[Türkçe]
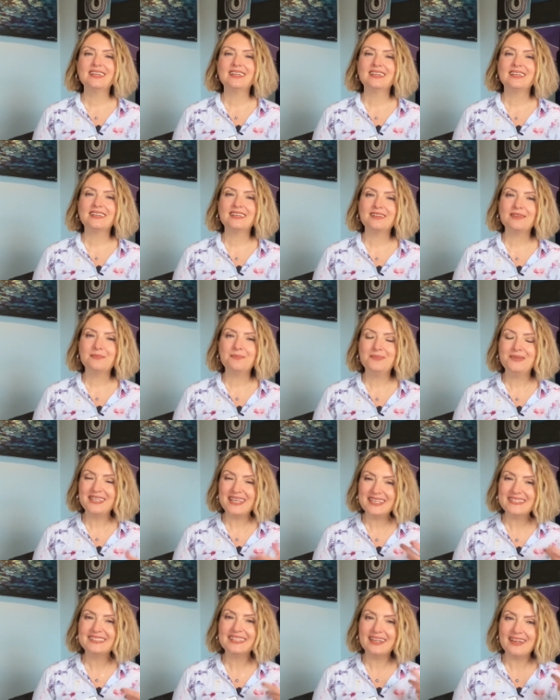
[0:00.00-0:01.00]
E,
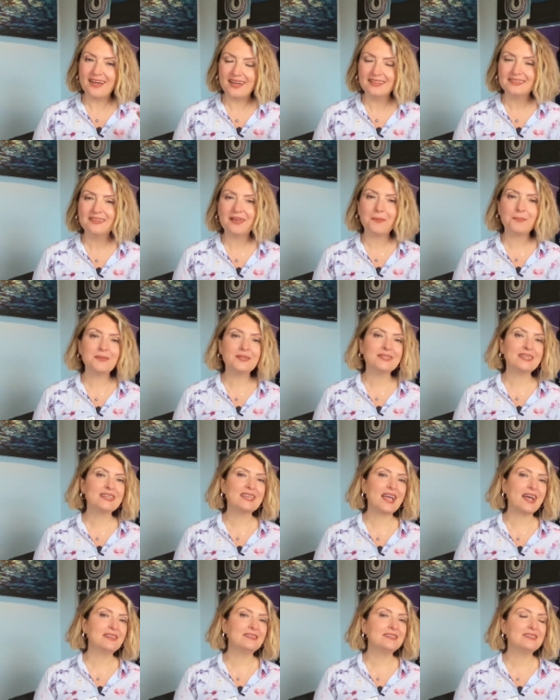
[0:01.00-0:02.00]
bireysel anlamda da
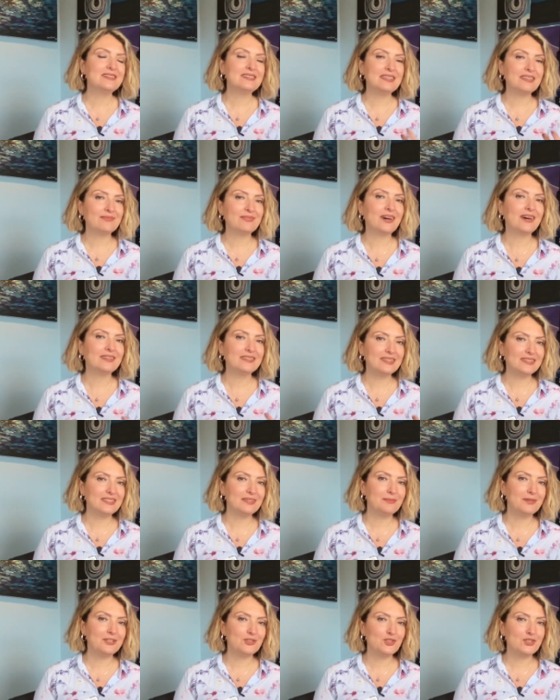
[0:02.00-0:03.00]
kendinizi ifade
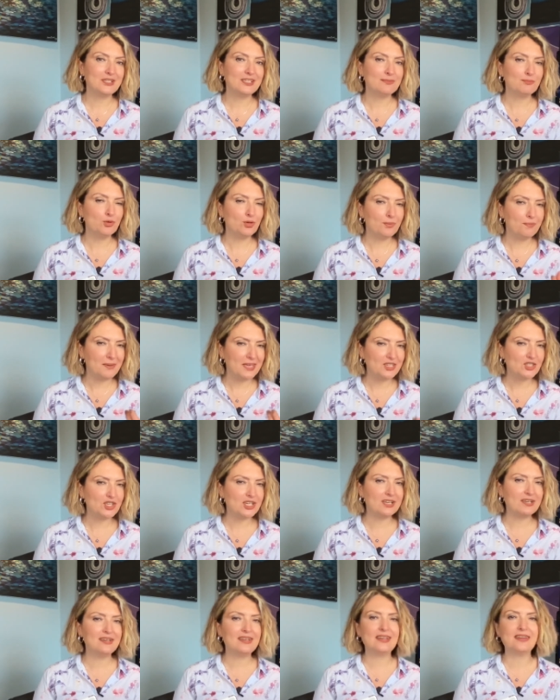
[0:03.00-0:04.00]
edebileceğiniz böyle
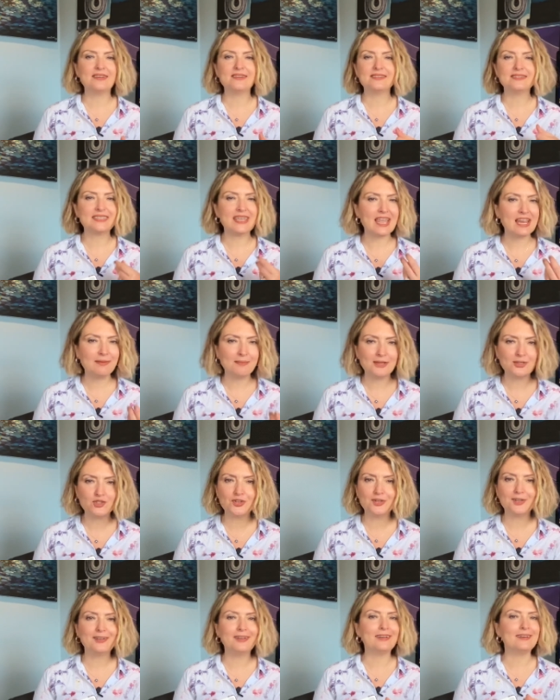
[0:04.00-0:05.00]
becerilerinizi, el
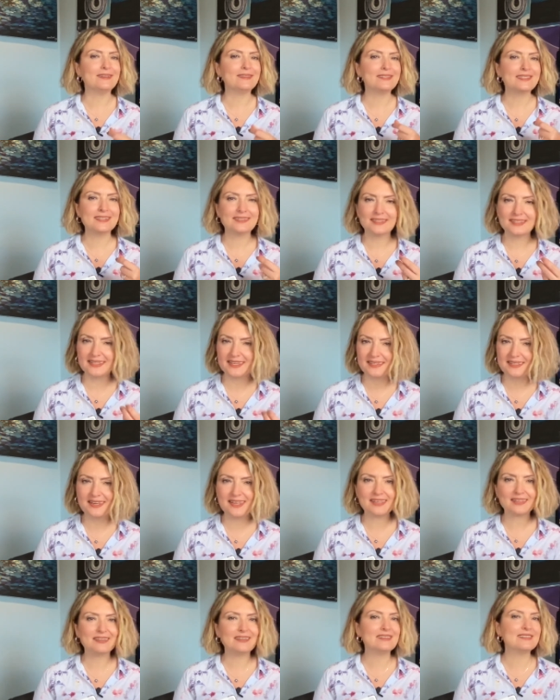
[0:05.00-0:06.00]
becerilerinizi ya da
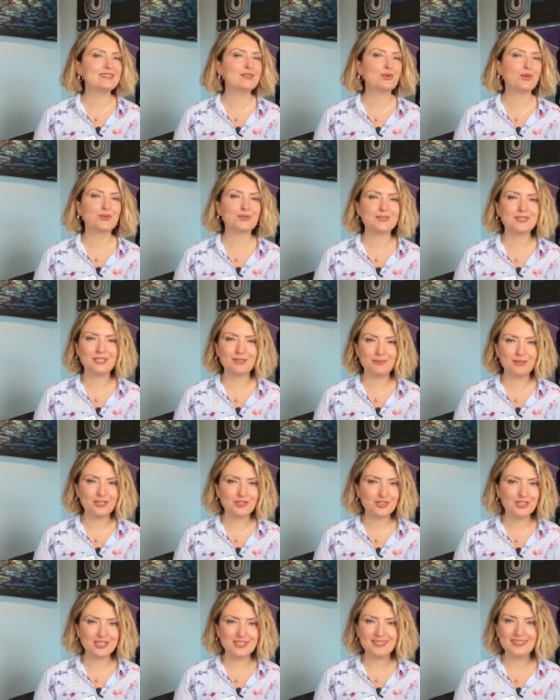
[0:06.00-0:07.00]
yeteneklerinizi
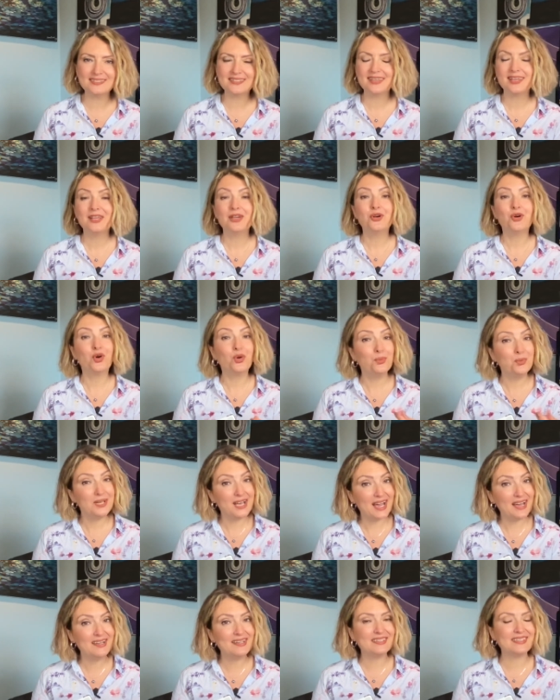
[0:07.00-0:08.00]
gösterebileceğiniz
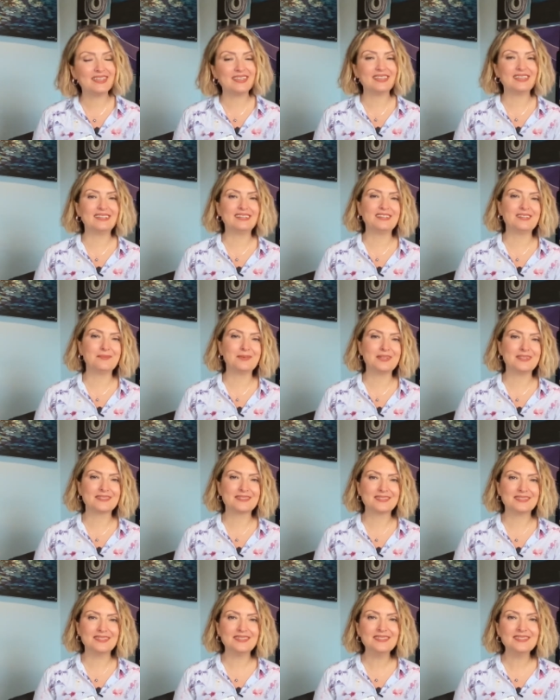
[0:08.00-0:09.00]
hobilerle de
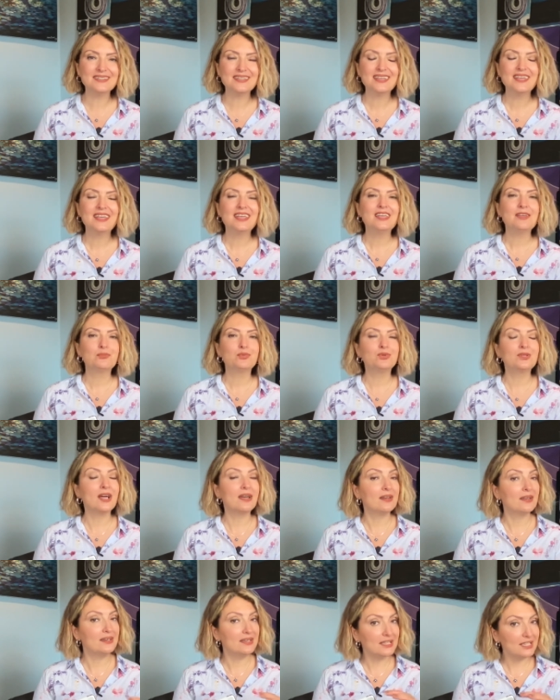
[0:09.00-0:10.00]
ilgilenebilirsiniz.
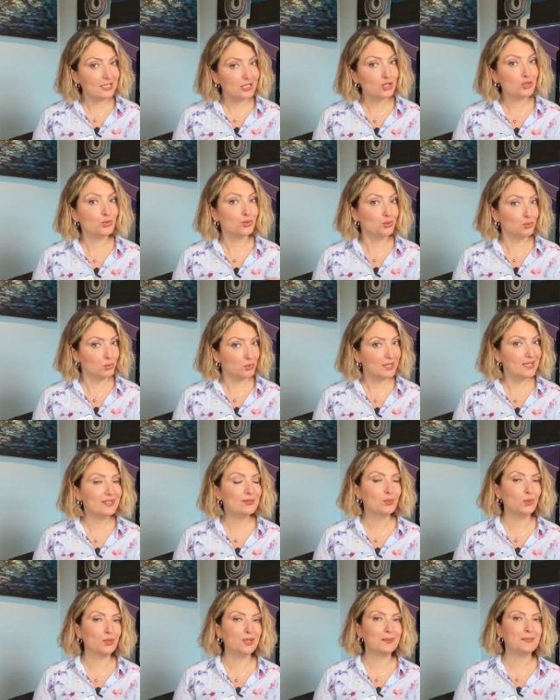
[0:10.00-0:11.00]
Bunlar hani iş konuları
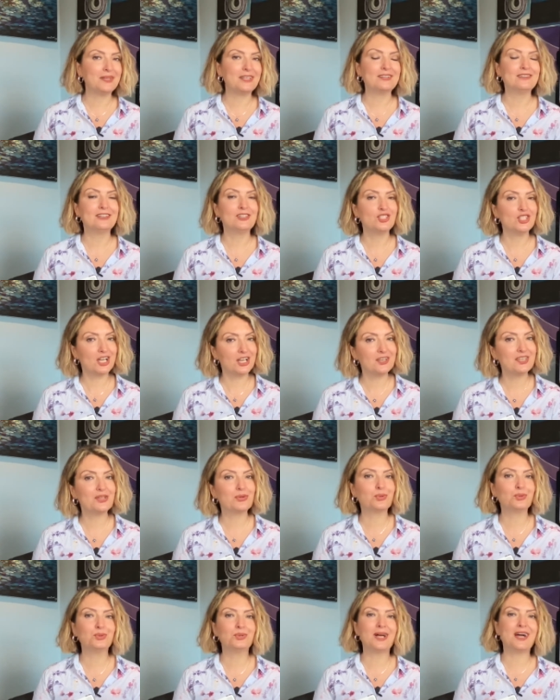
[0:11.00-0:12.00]
da olabilir, ticari
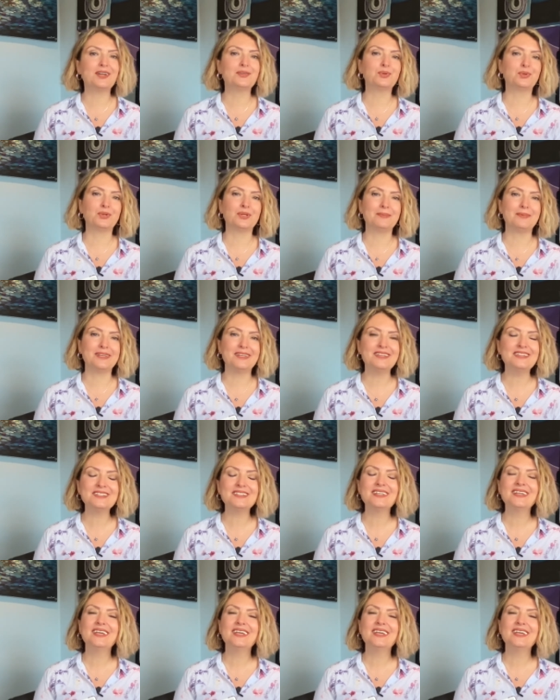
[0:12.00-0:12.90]
konular da olabilir.